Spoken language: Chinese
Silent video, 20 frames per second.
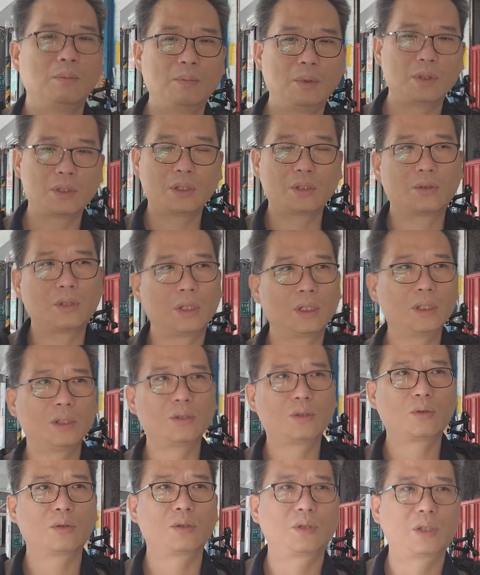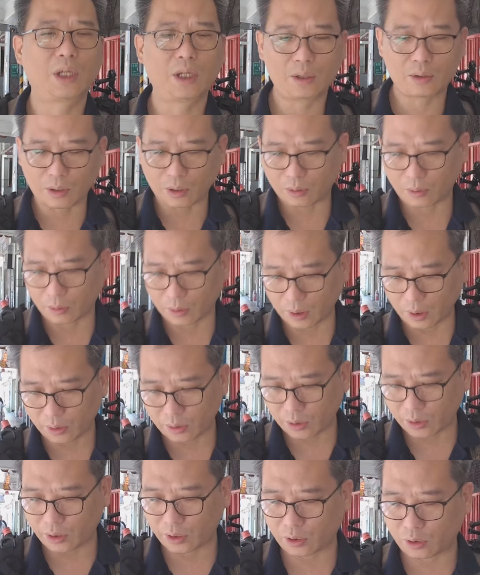或是最近接最多的
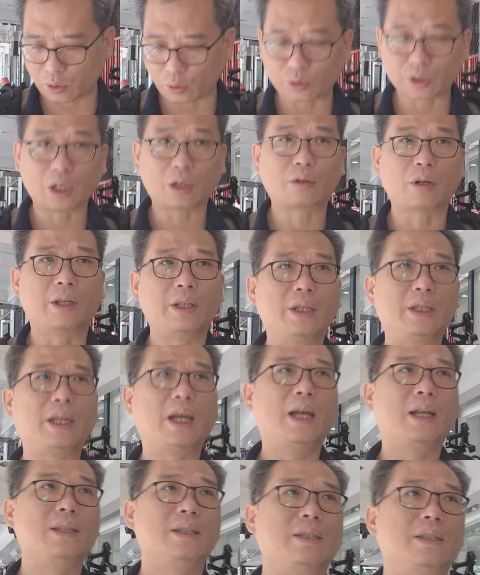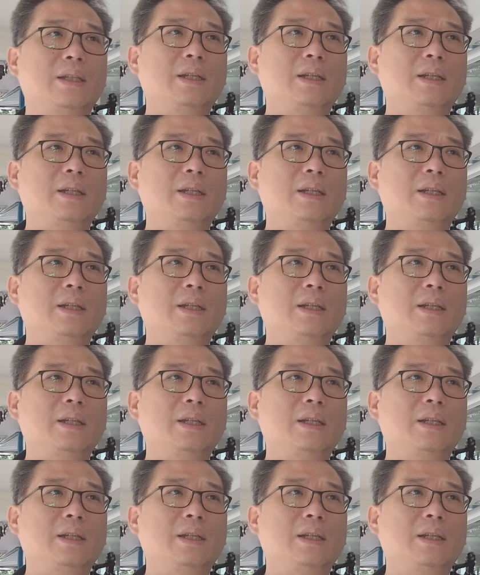就是宗教团体的案例。